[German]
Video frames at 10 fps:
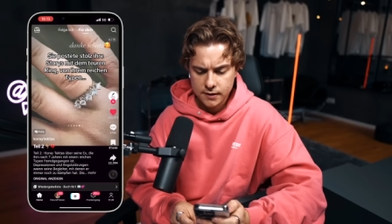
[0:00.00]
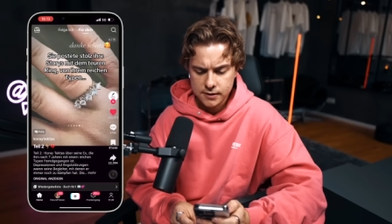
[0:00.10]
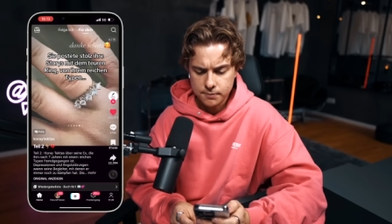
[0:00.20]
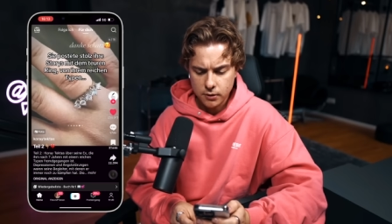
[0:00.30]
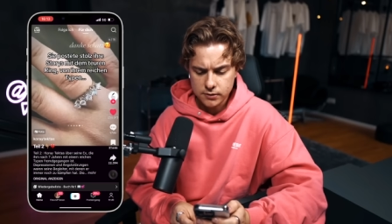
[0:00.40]

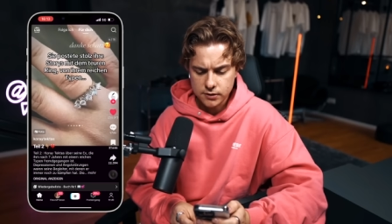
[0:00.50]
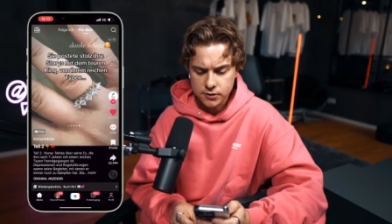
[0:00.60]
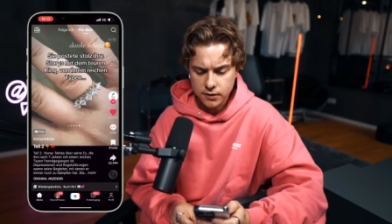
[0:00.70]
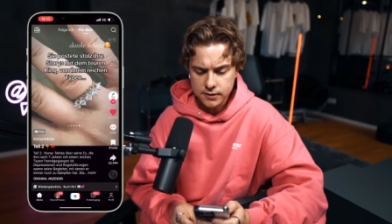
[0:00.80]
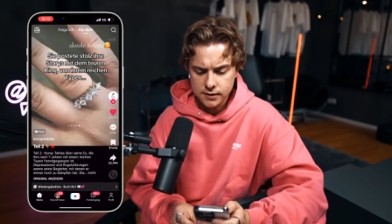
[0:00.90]
Sie postet
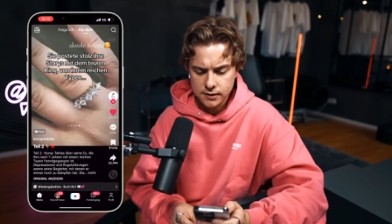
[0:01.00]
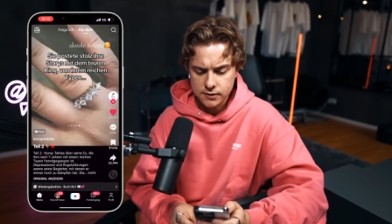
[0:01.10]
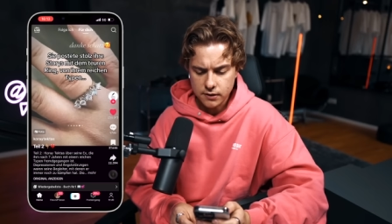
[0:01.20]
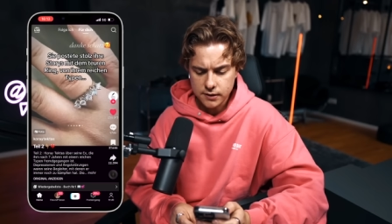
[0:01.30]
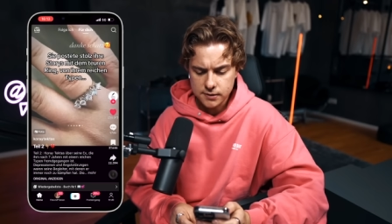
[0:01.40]
stolz ihre
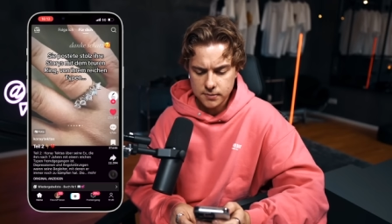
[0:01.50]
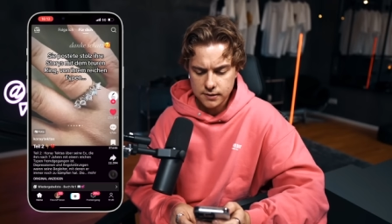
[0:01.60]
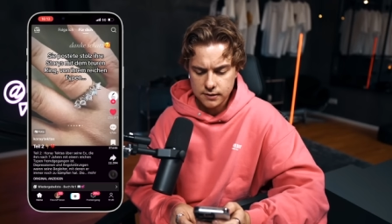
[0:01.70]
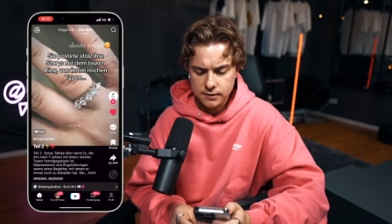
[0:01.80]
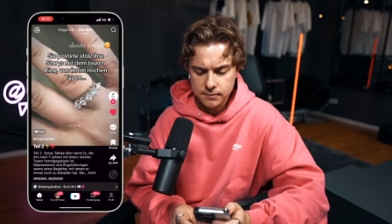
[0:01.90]
Stories
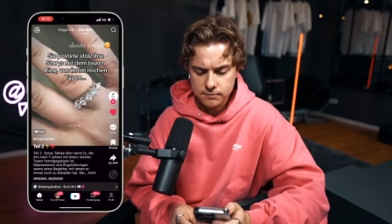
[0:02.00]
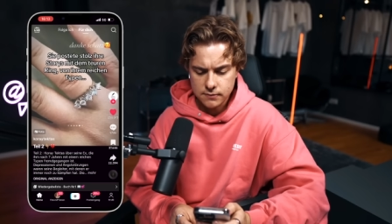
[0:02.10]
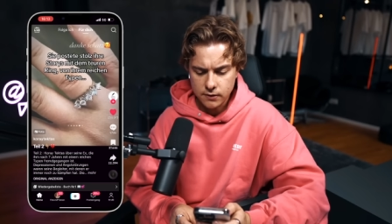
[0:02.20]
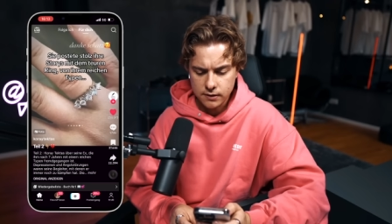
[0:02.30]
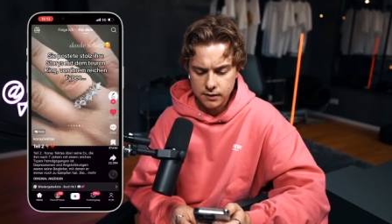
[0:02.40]
mit dem
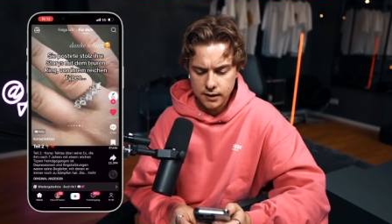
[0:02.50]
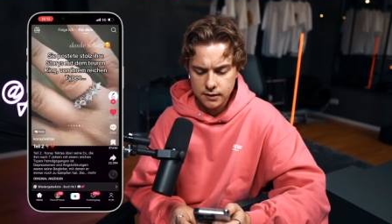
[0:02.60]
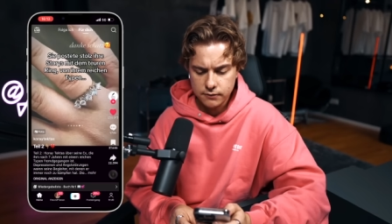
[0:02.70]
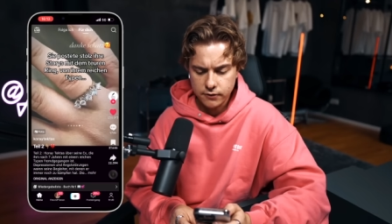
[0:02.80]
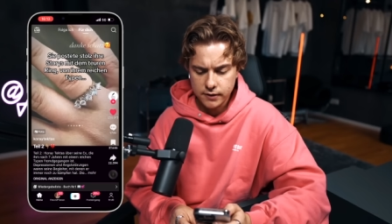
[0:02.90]
teuren
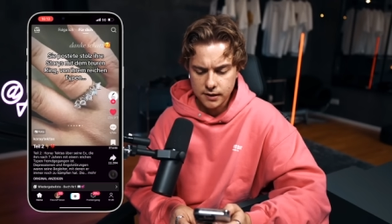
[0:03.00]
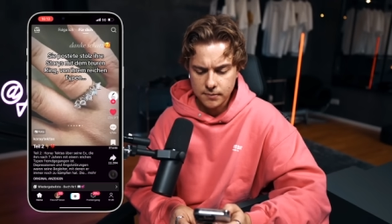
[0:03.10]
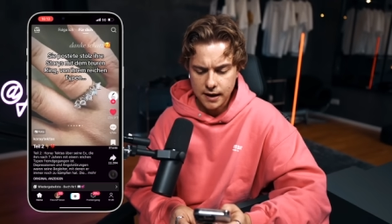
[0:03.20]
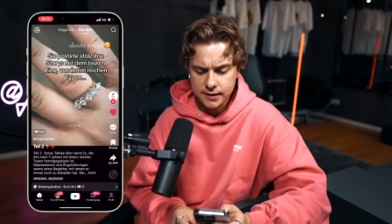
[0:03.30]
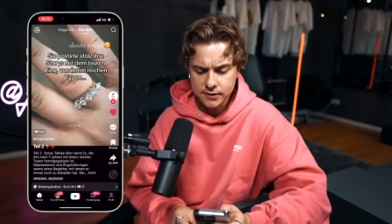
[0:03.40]
Ring von ihrem
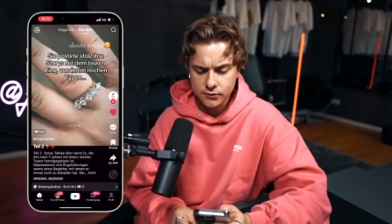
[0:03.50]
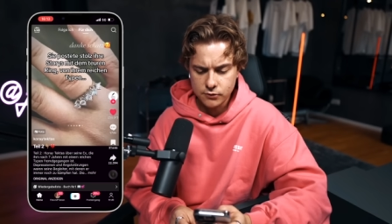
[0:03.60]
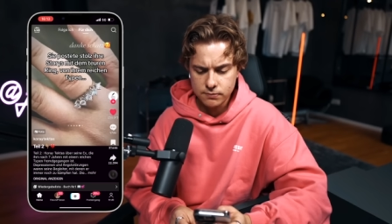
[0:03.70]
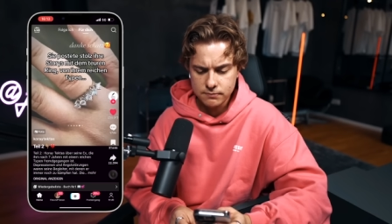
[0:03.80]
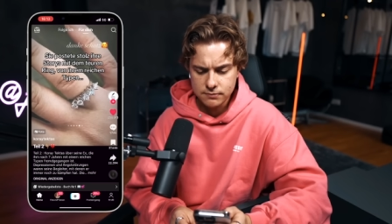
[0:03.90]
reichen
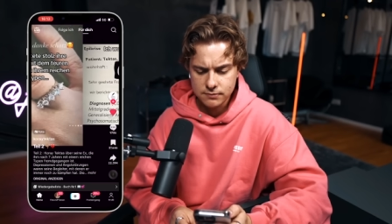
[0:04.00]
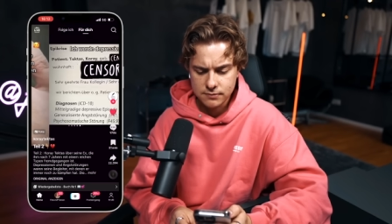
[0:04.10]
Typen.